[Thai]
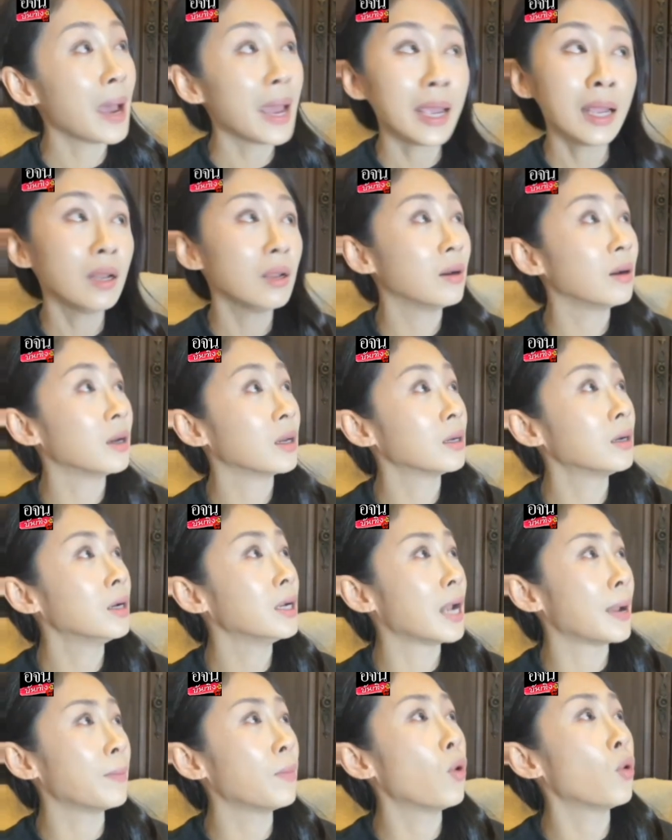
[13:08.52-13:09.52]
คะไม่เลย
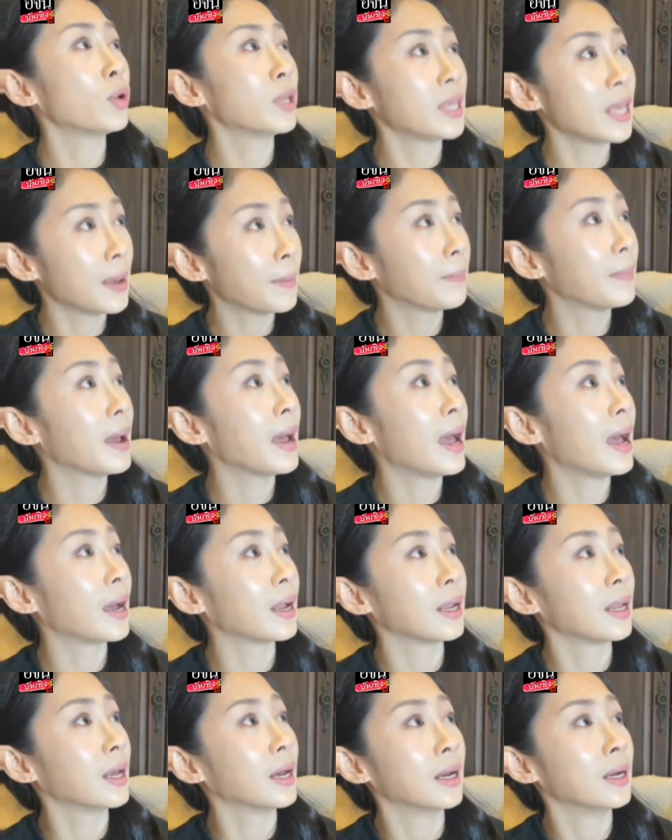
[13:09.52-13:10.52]
คือนั้นโมเงียบมา
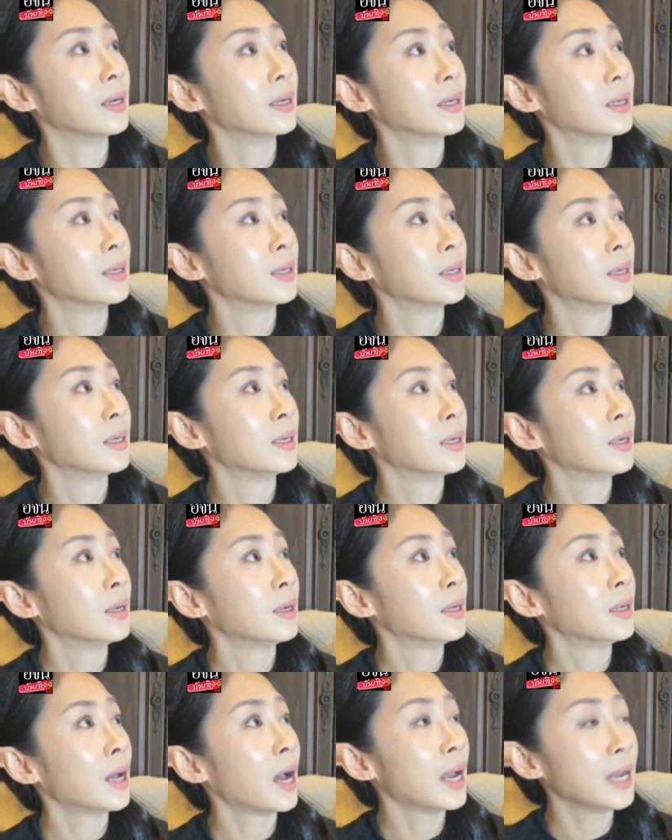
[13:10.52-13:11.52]
กเลย
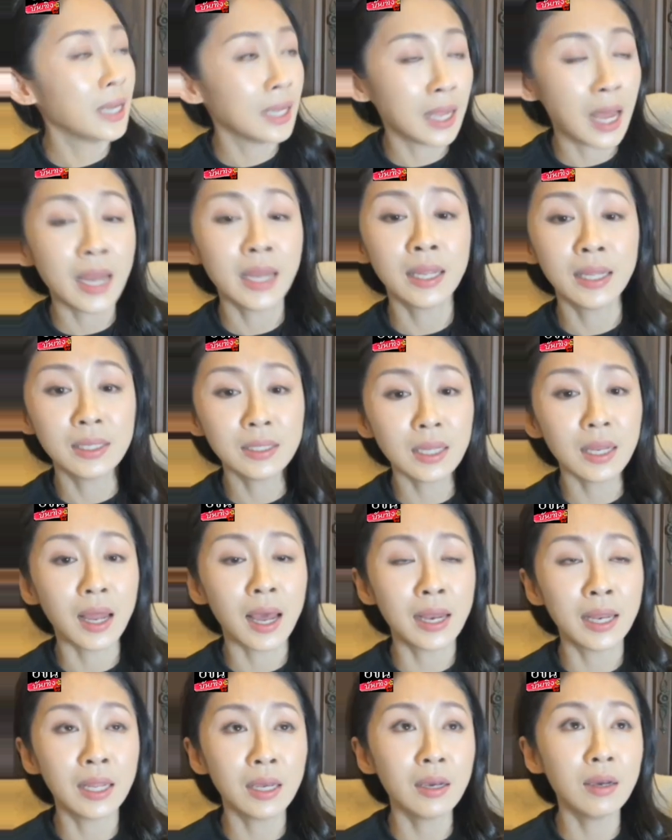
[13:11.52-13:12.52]
อัน
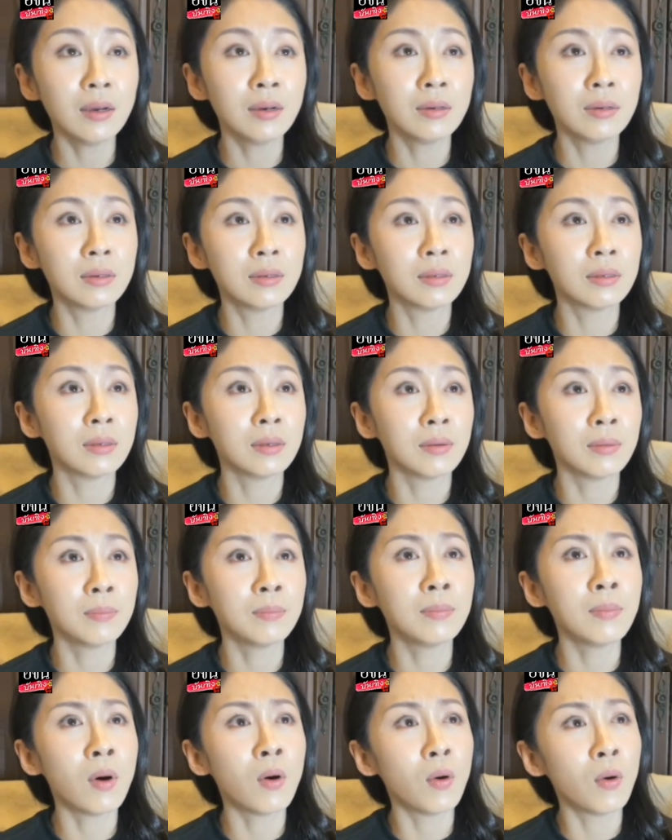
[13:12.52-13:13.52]
นี้คือ
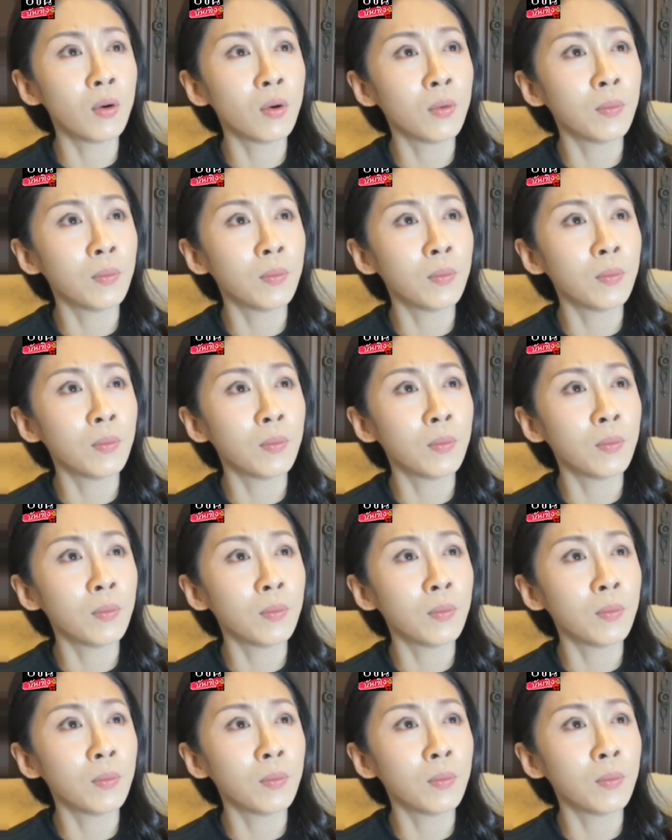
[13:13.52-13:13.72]
โม